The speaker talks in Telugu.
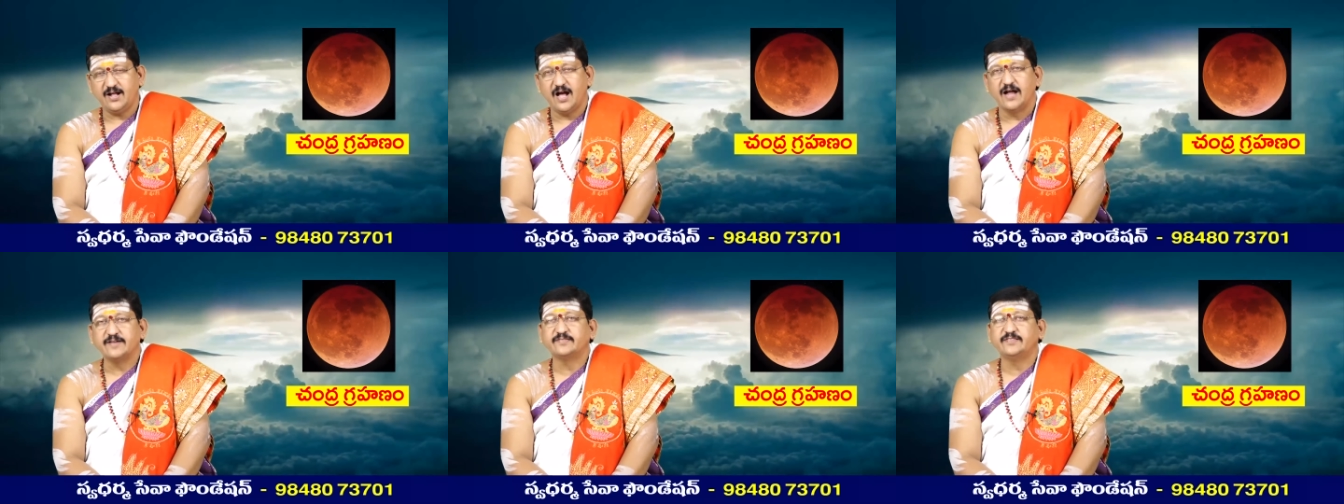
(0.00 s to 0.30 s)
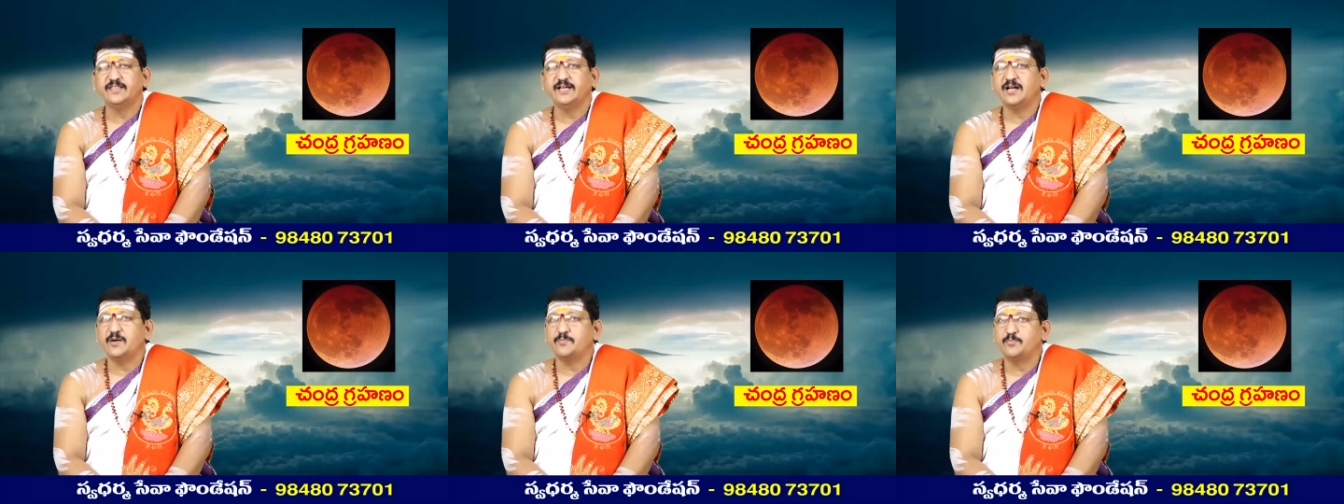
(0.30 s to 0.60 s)

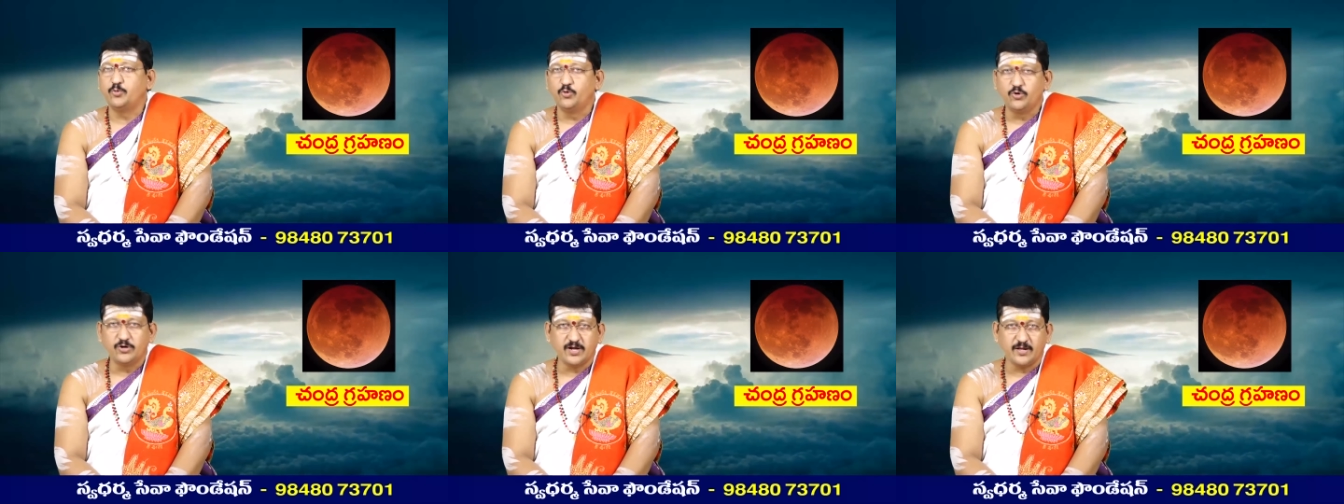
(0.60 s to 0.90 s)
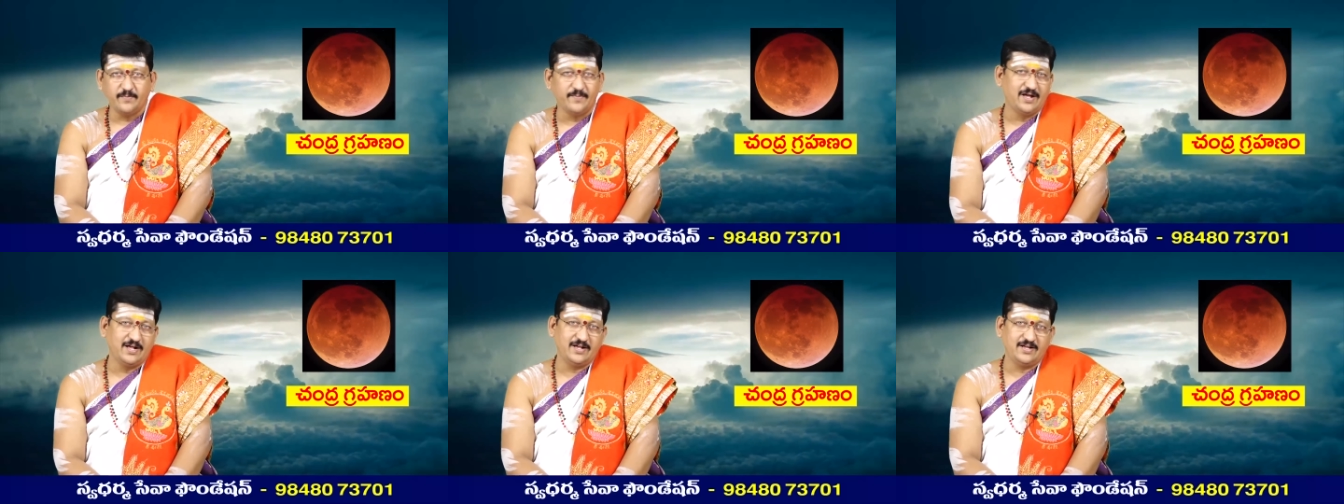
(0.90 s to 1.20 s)
కార్తీక
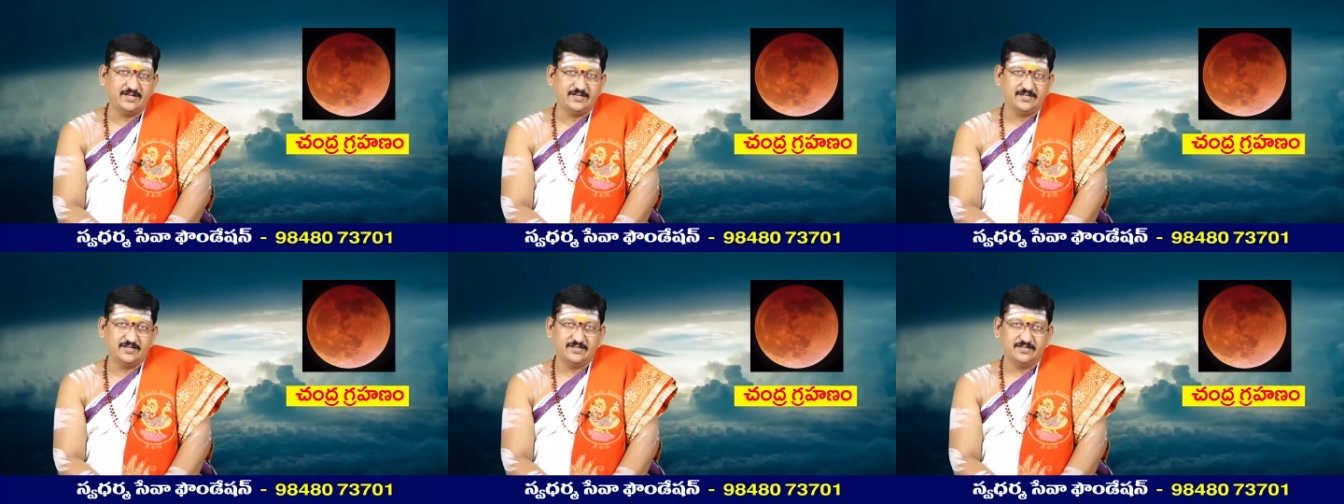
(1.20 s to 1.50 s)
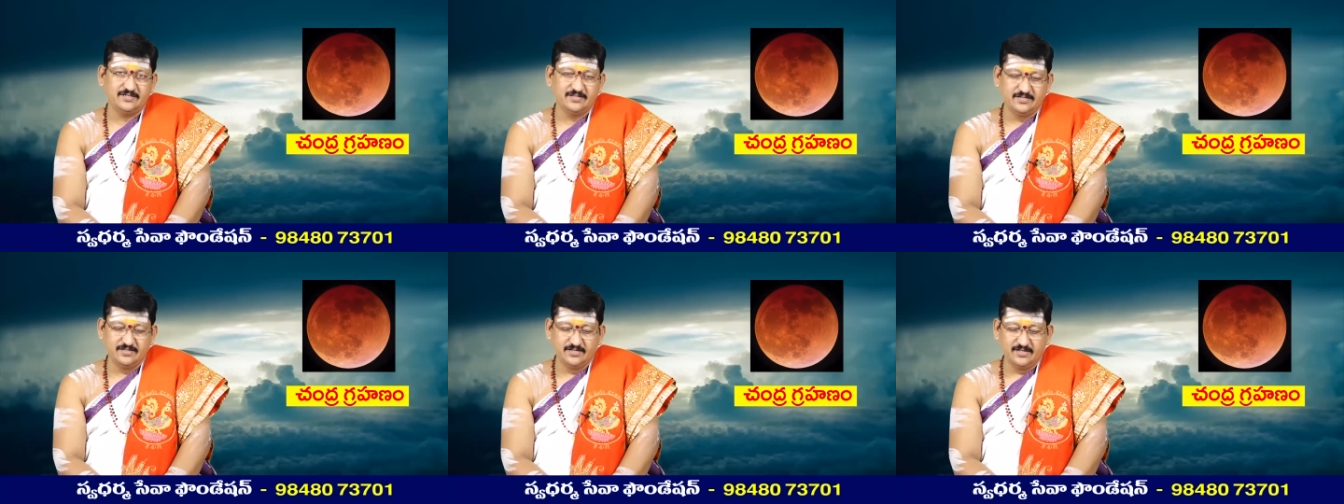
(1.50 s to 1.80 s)
పూర్ణిమ
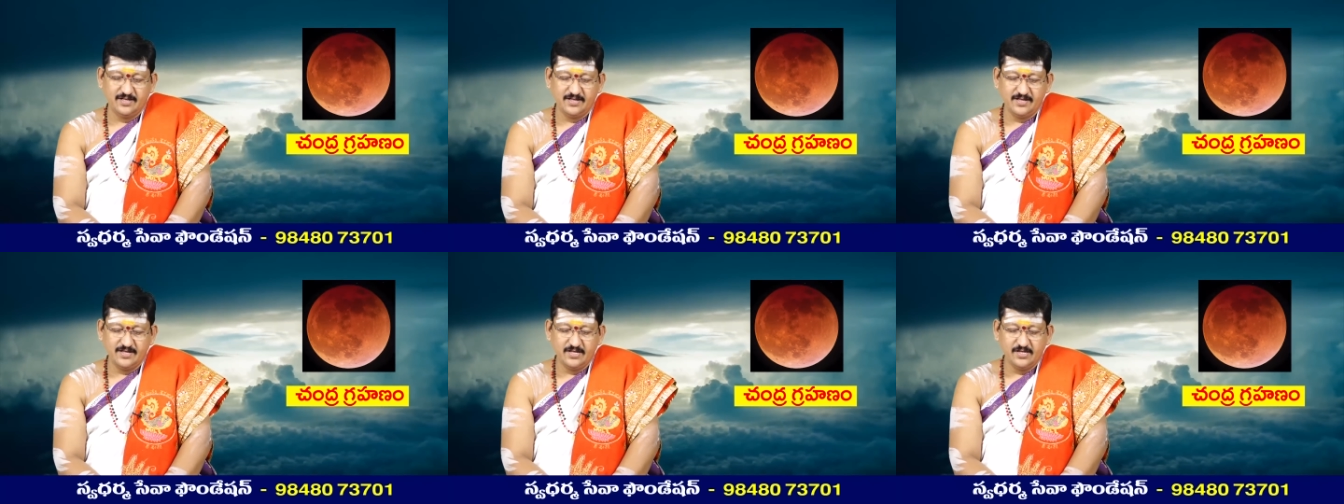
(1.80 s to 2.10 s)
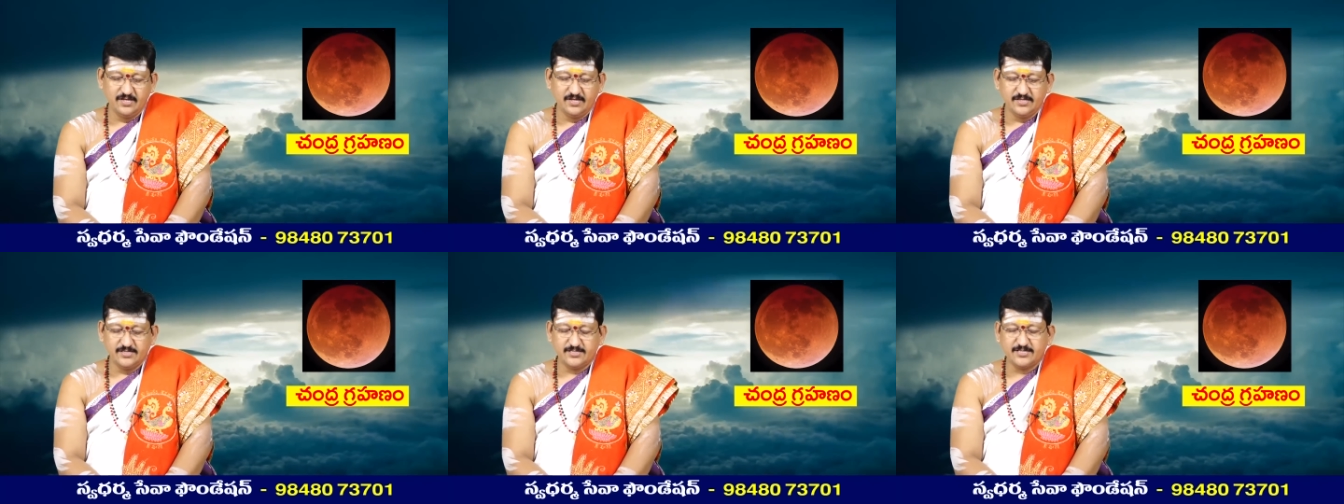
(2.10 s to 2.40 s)

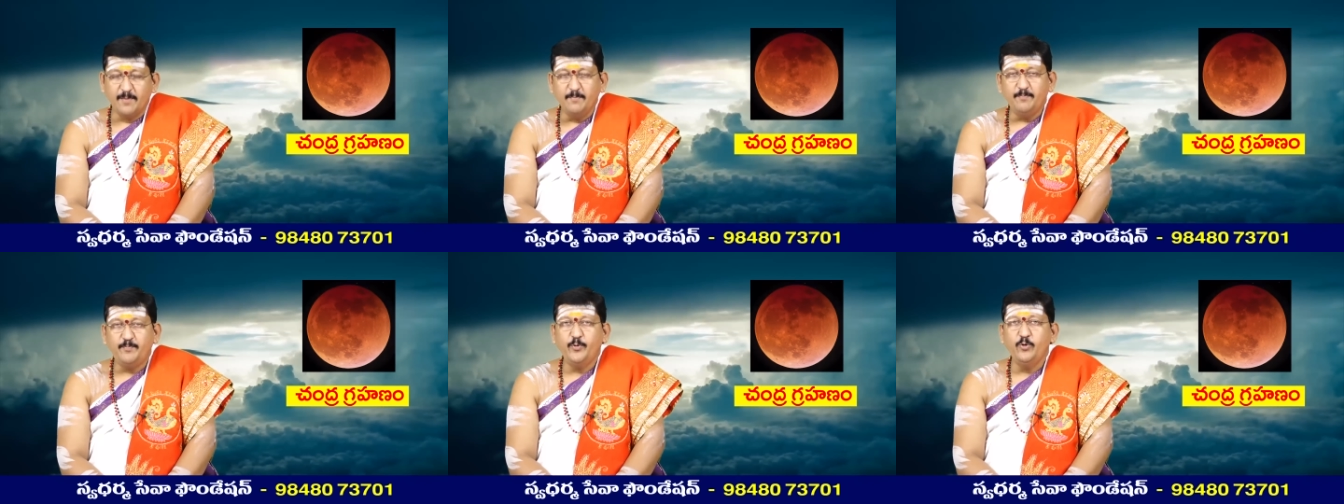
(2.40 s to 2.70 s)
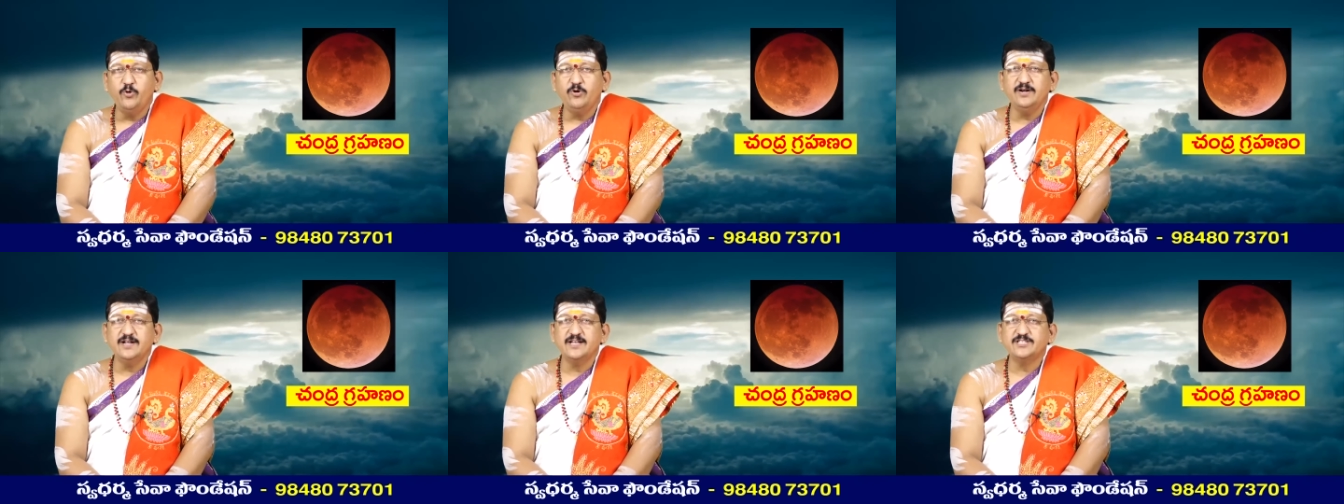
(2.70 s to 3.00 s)

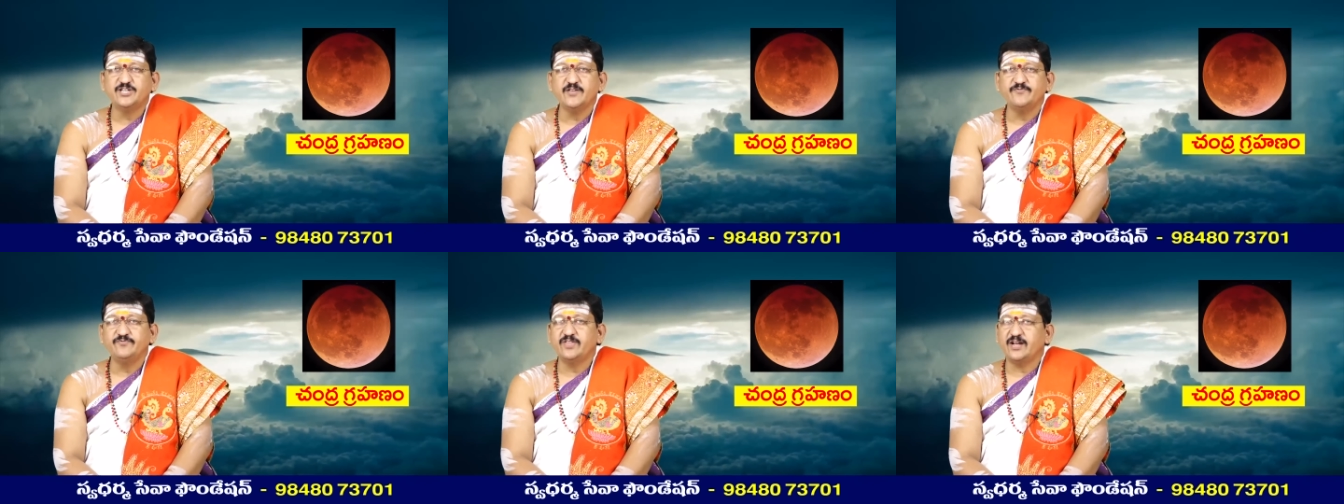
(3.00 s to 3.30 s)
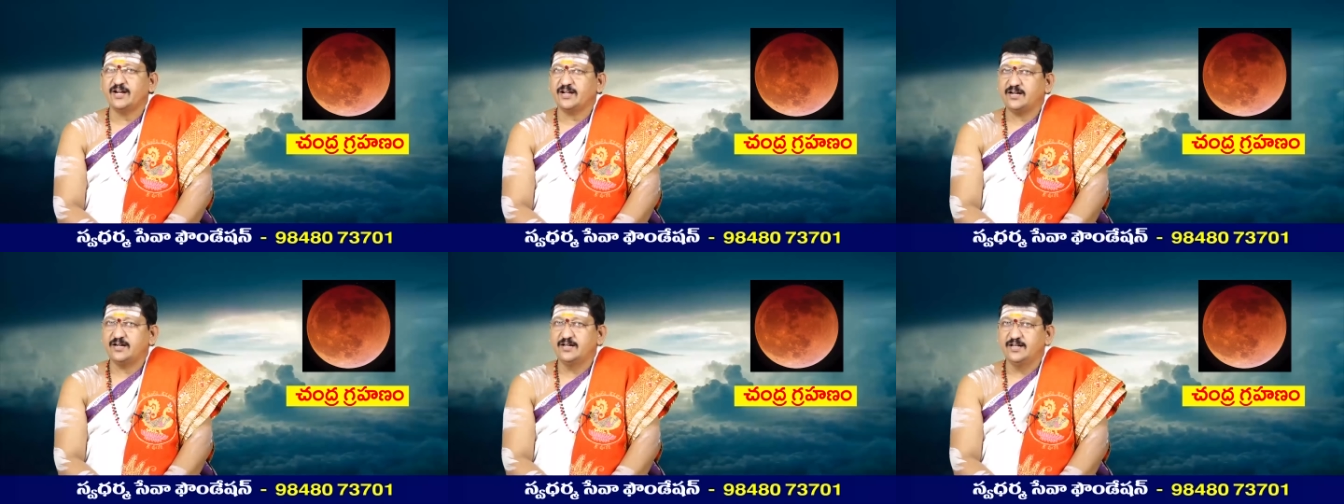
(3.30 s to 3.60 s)
సంపూర్ణ
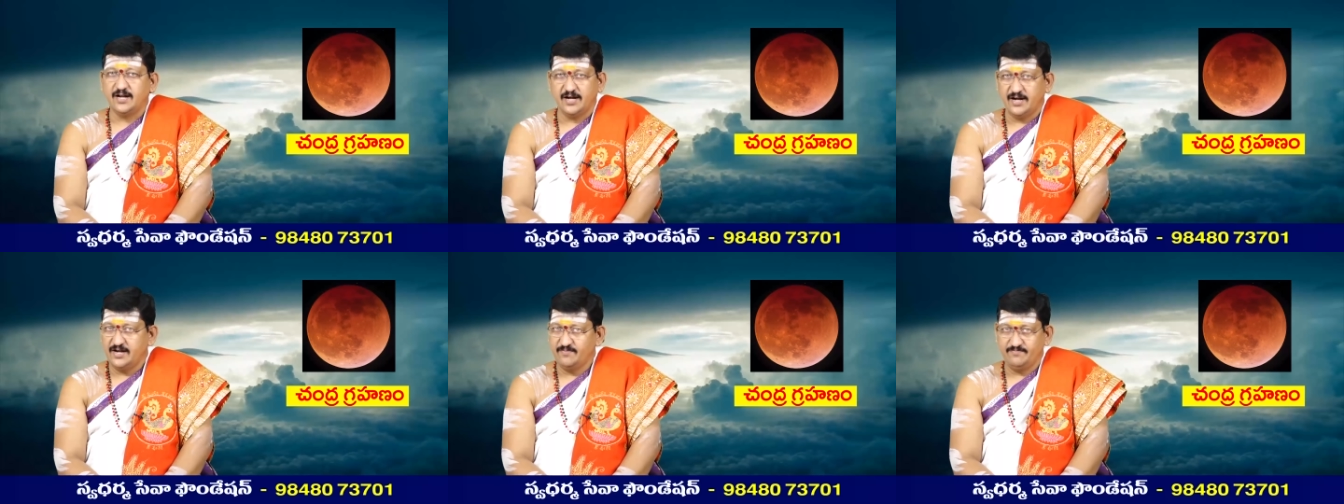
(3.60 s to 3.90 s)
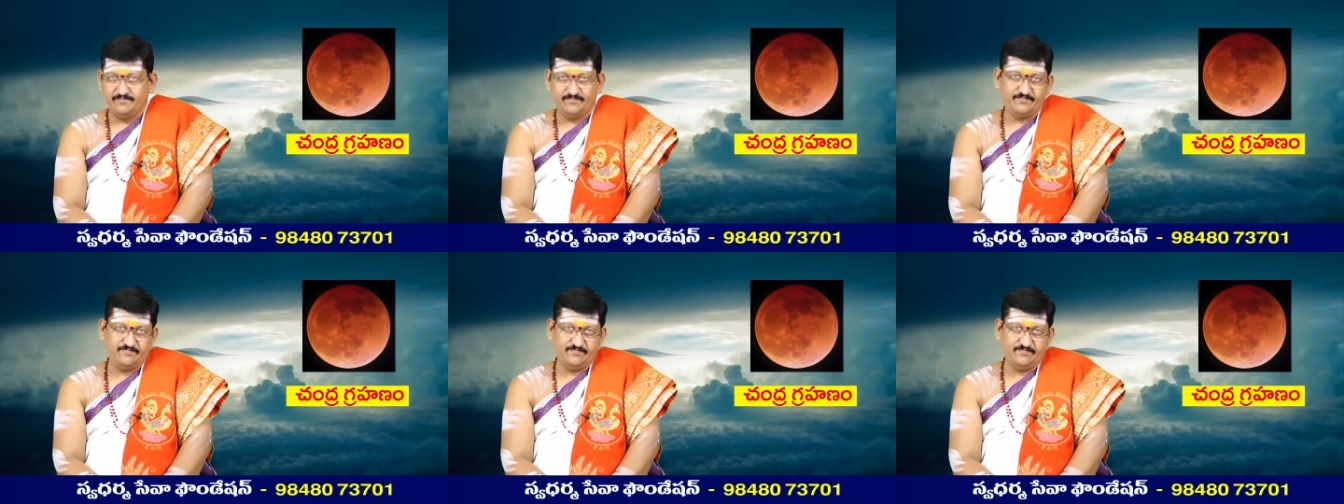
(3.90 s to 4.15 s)
చంద్రగ్రహణం